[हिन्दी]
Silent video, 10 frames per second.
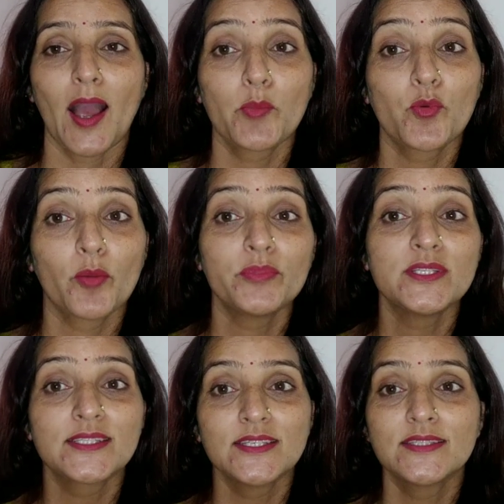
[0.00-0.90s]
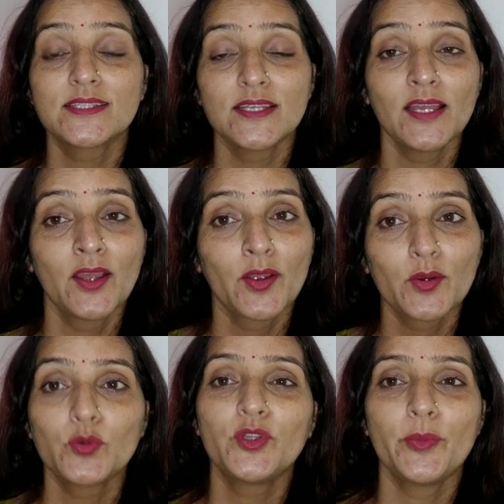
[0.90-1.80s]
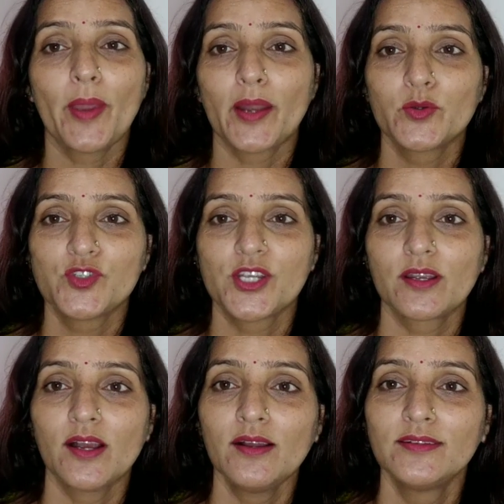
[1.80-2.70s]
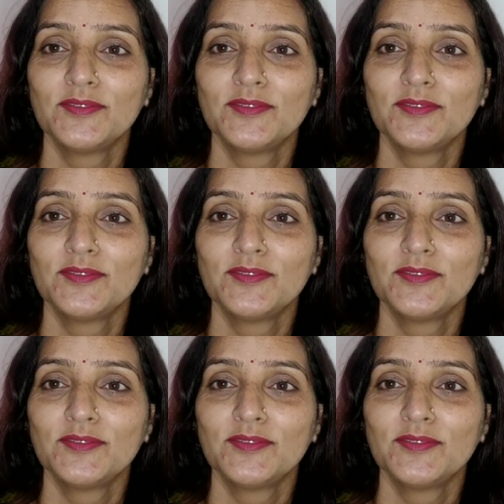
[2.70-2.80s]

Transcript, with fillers: आपको अपनी स्किन से खुद ही प्यार हो जाएगा